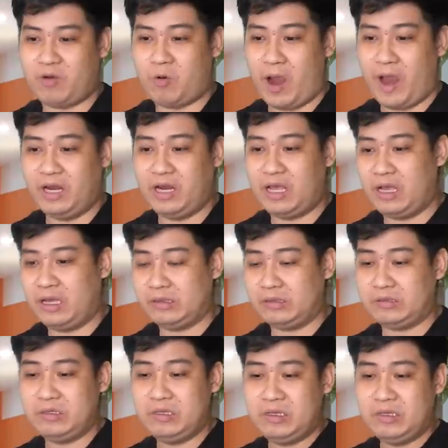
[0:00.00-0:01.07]
vào khoảng là
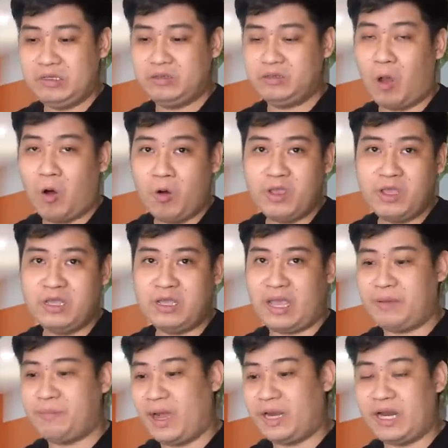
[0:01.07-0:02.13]
uh, tối
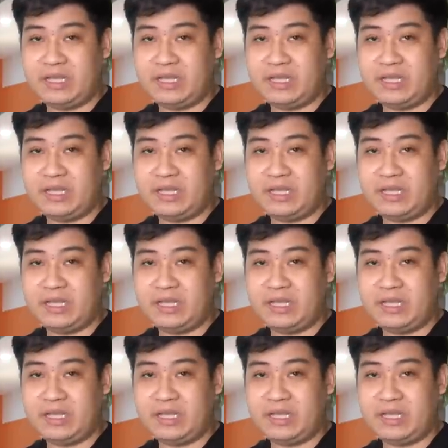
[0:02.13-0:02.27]
ngày 7